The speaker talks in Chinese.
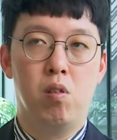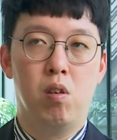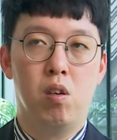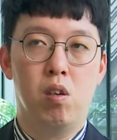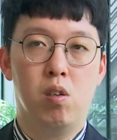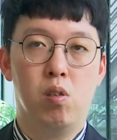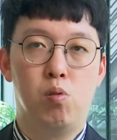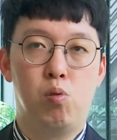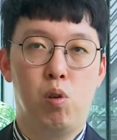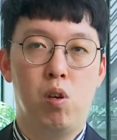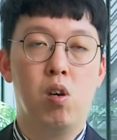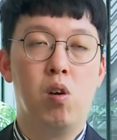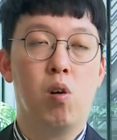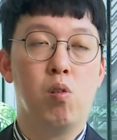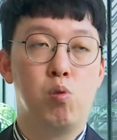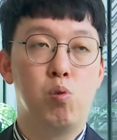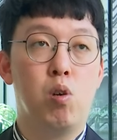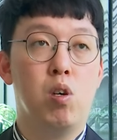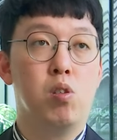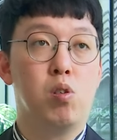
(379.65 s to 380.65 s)
呃，最
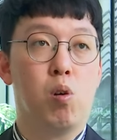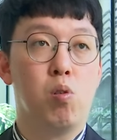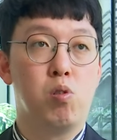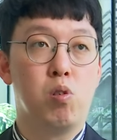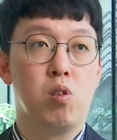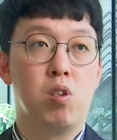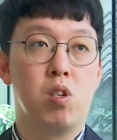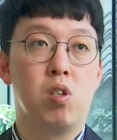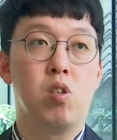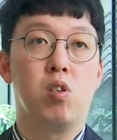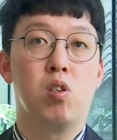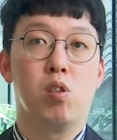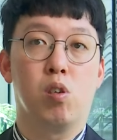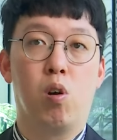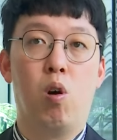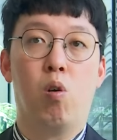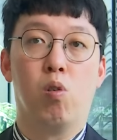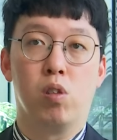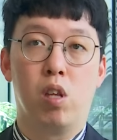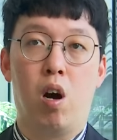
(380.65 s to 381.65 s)
后最终就是失
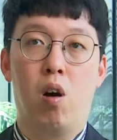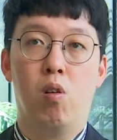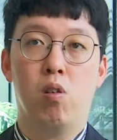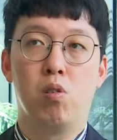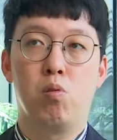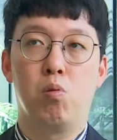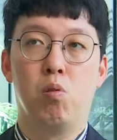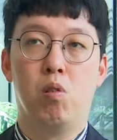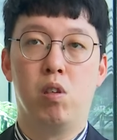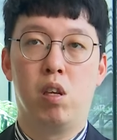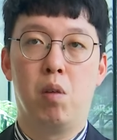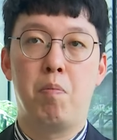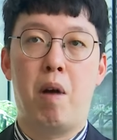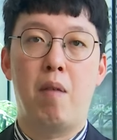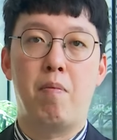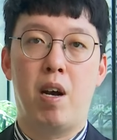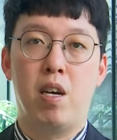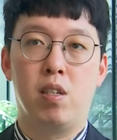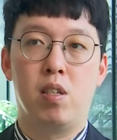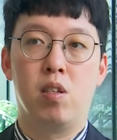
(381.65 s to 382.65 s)
控到了所谓的
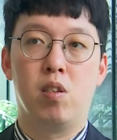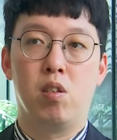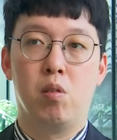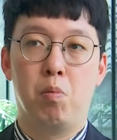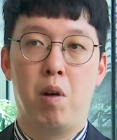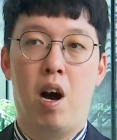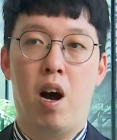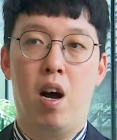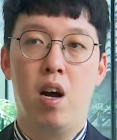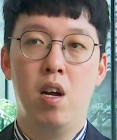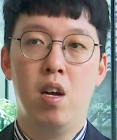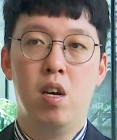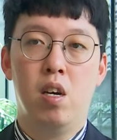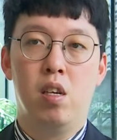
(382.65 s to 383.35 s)
八百四十趴。